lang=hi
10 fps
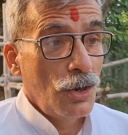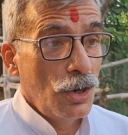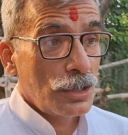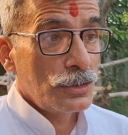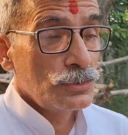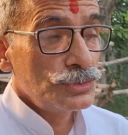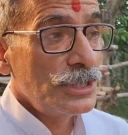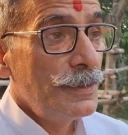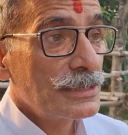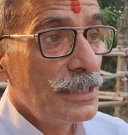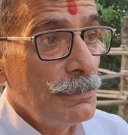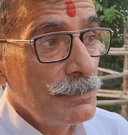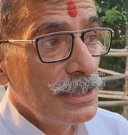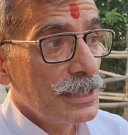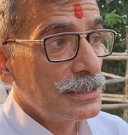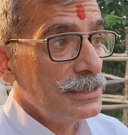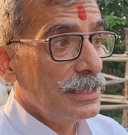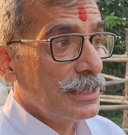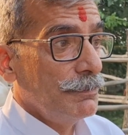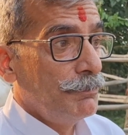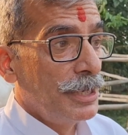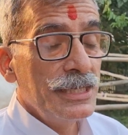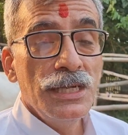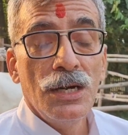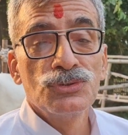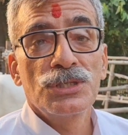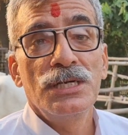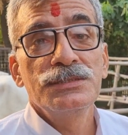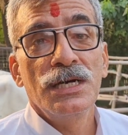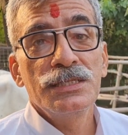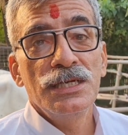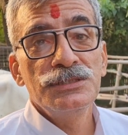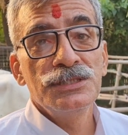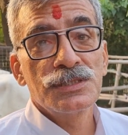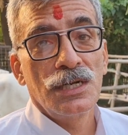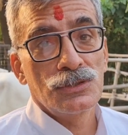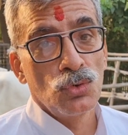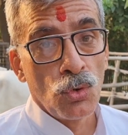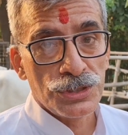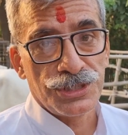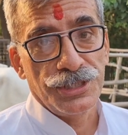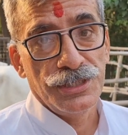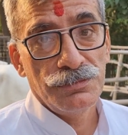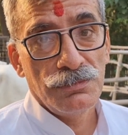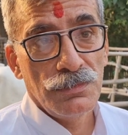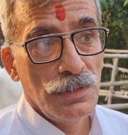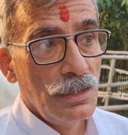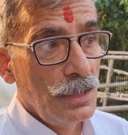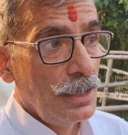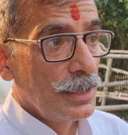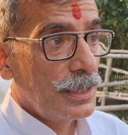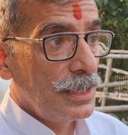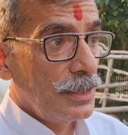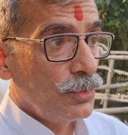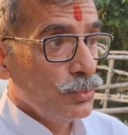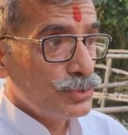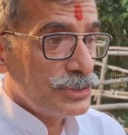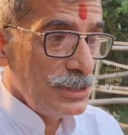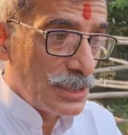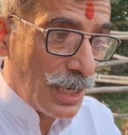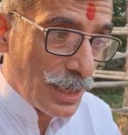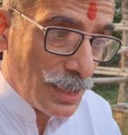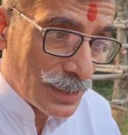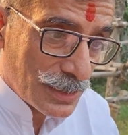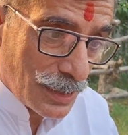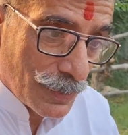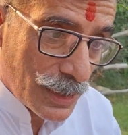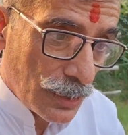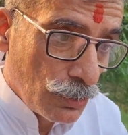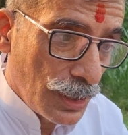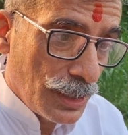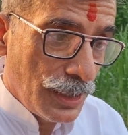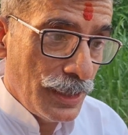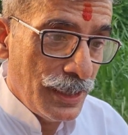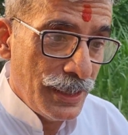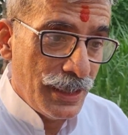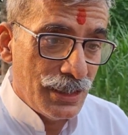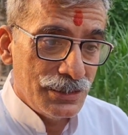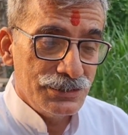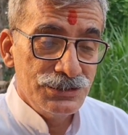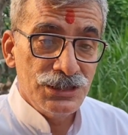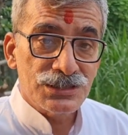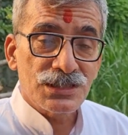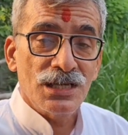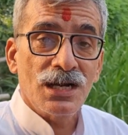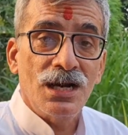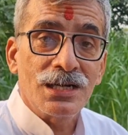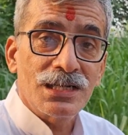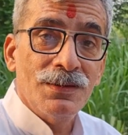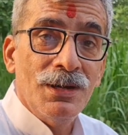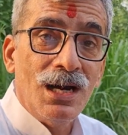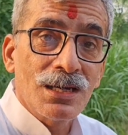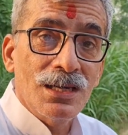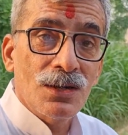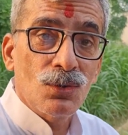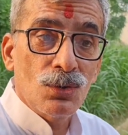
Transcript: और दूसरी बात है मम्मी कहती हैं कि भरिया उसका जानिए जिसका तोड़ चढ़े हम्म, हम्म। कि उसी का कांटा भरा हुआ है हम्म, जिसके कांटे में आगे